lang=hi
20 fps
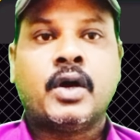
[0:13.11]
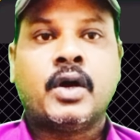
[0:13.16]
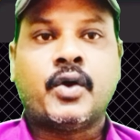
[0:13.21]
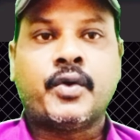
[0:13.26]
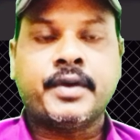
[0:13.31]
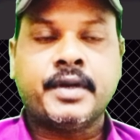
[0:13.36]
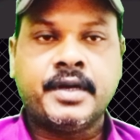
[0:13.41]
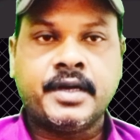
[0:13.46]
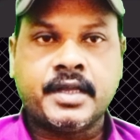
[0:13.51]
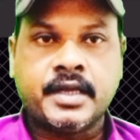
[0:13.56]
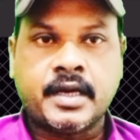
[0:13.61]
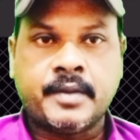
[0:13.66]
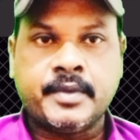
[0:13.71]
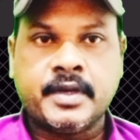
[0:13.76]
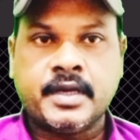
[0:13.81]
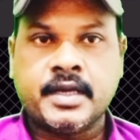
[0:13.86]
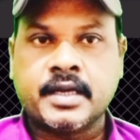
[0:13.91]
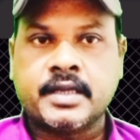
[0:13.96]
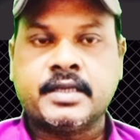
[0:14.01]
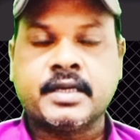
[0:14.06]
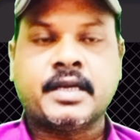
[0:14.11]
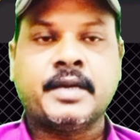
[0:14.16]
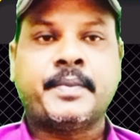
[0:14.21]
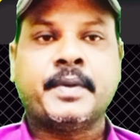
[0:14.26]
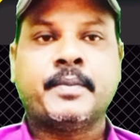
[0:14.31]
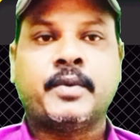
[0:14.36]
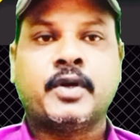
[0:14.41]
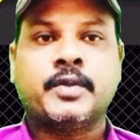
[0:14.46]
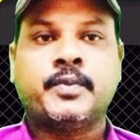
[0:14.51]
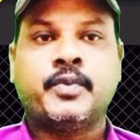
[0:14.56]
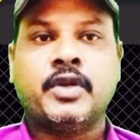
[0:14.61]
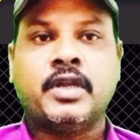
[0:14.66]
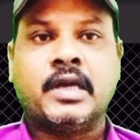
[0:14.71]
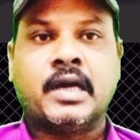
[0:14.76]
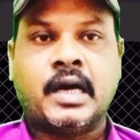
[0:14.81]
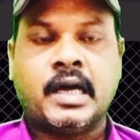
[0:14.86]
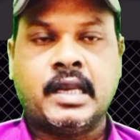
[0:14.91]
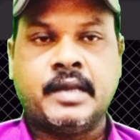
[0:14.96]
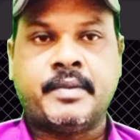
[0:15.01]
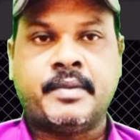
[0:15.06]
और इंडिया में एक जगह पर बहुत बुरी
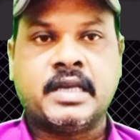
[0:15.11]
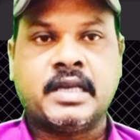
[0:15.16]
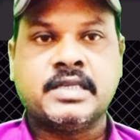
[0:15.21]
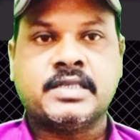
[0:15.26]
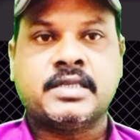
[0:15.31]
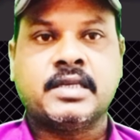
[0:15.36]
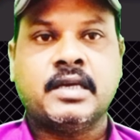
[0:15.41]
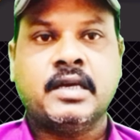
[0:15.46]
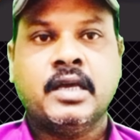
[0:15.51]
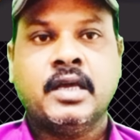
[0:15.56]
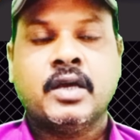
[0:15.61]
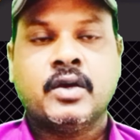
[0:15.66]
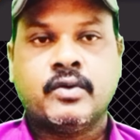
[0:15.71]
हाल है बारिश से